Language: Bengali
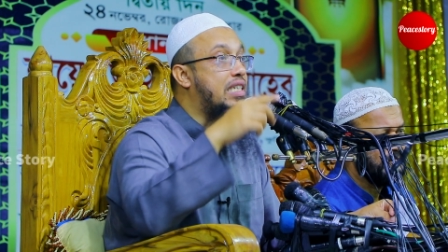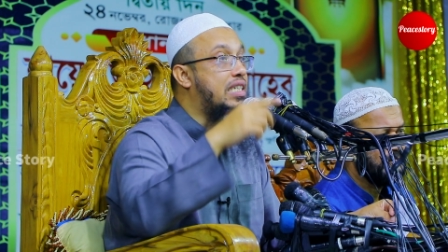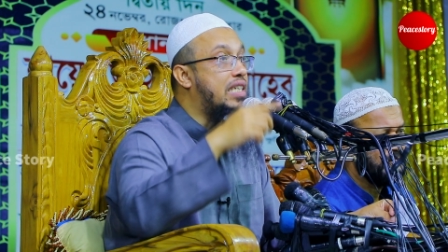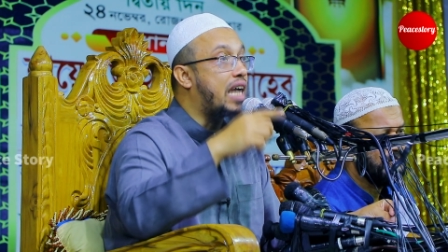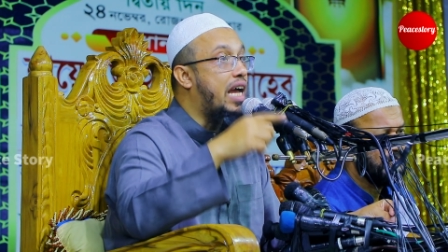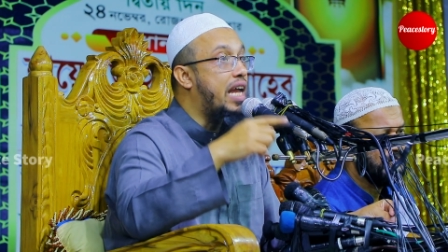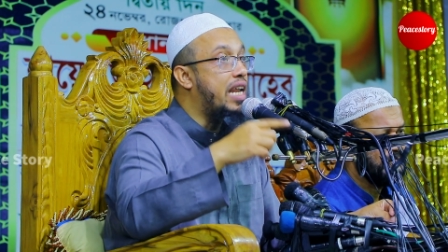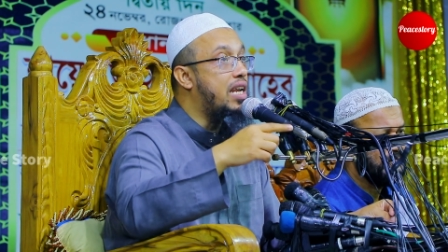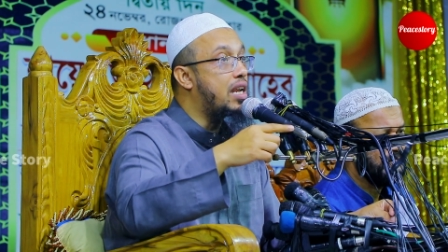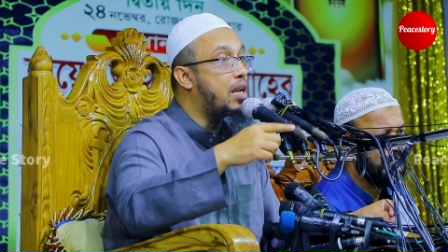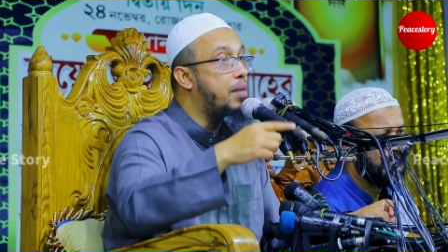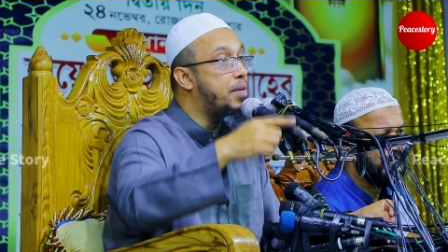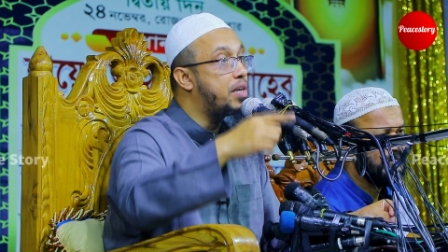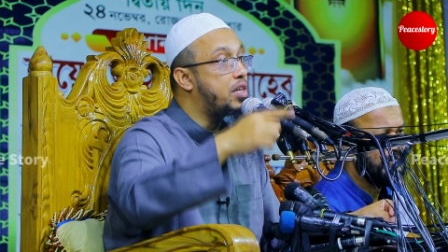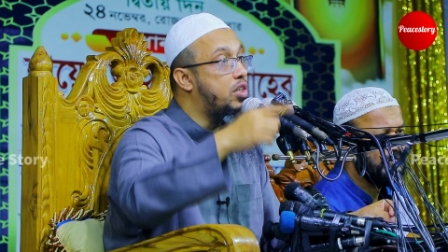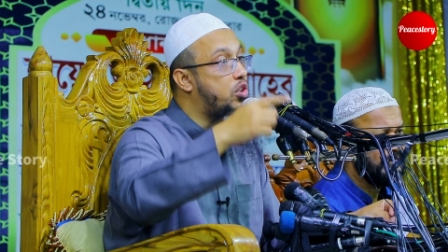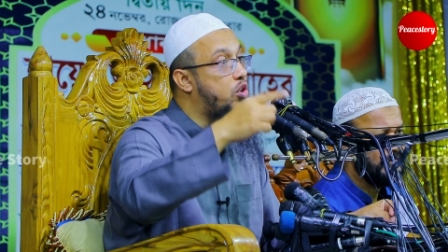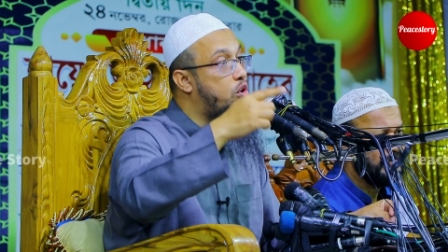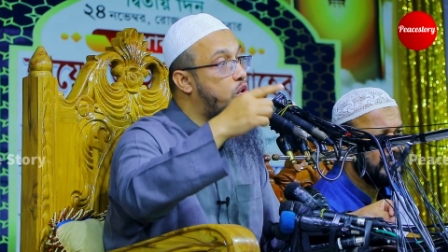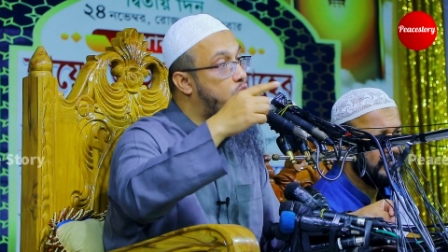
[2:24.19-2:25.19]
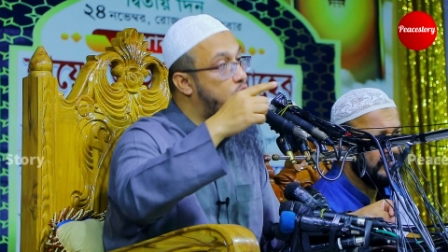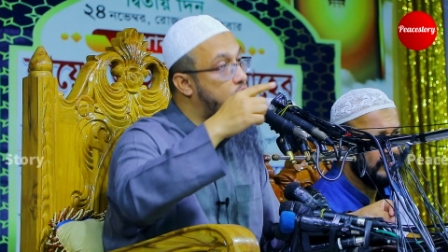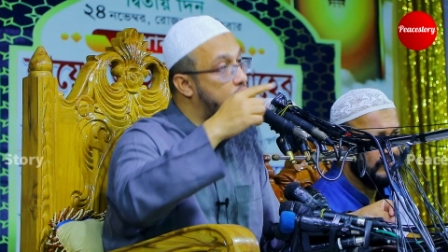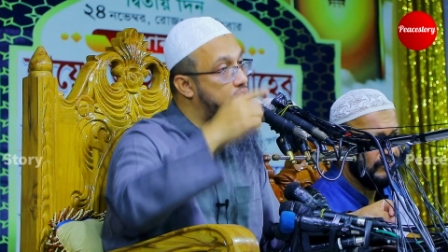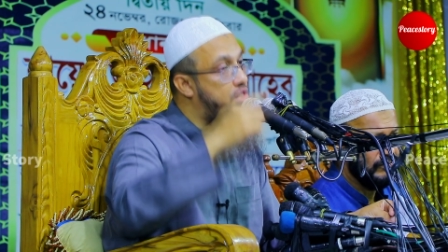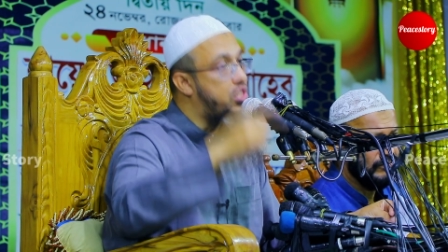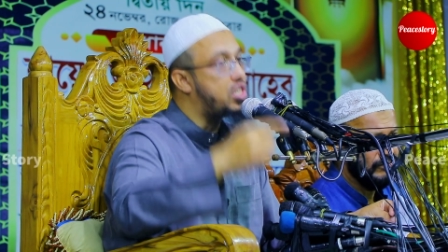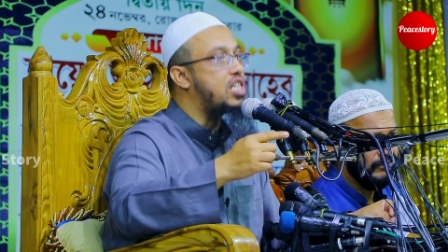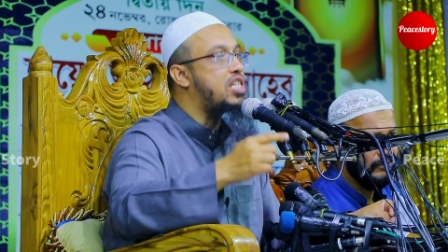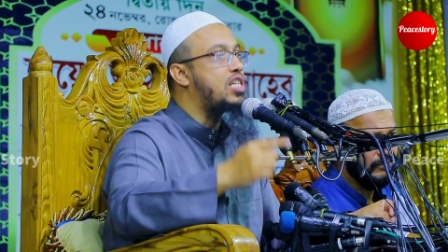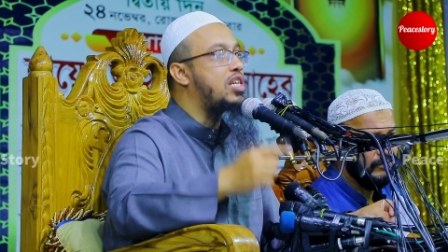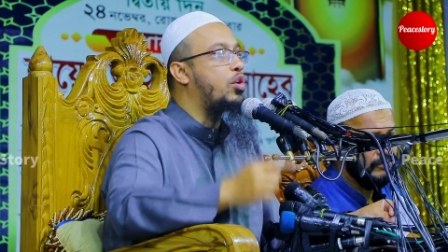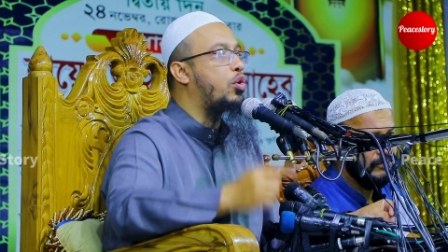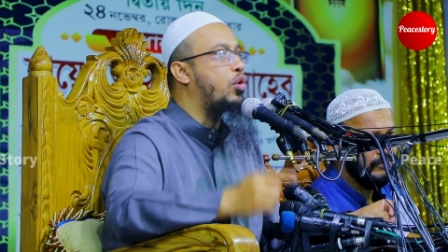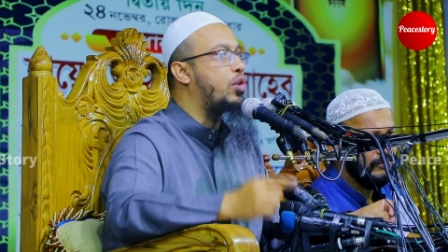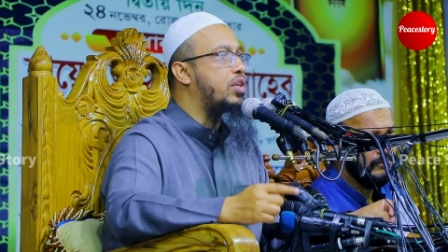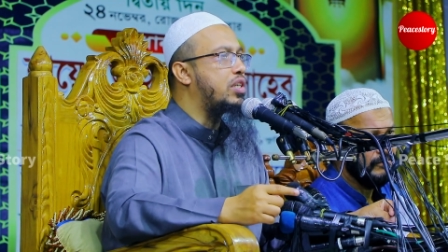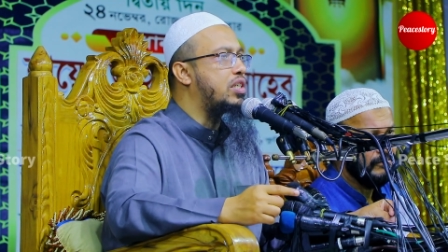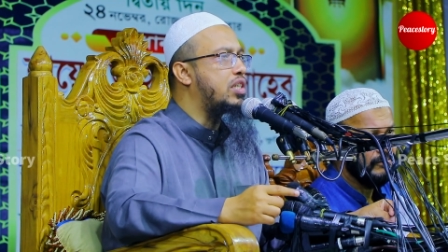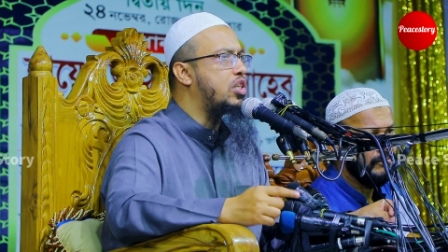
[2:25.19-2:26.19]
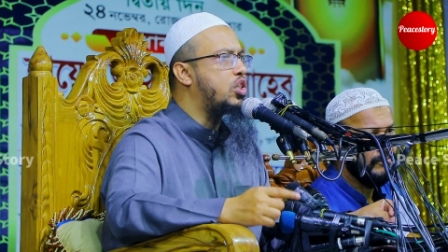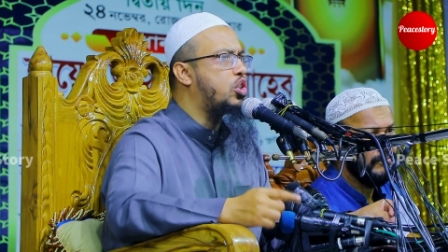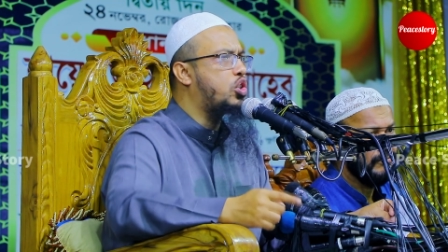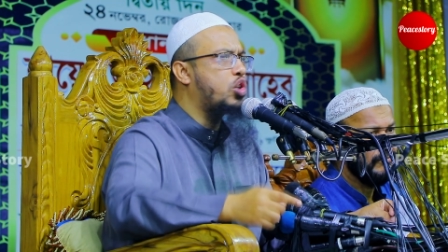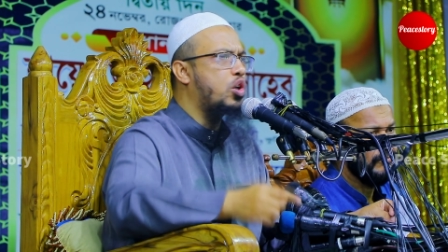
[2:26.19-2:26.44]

জাহান্নামের জন্যই সৃষ্টি করেছি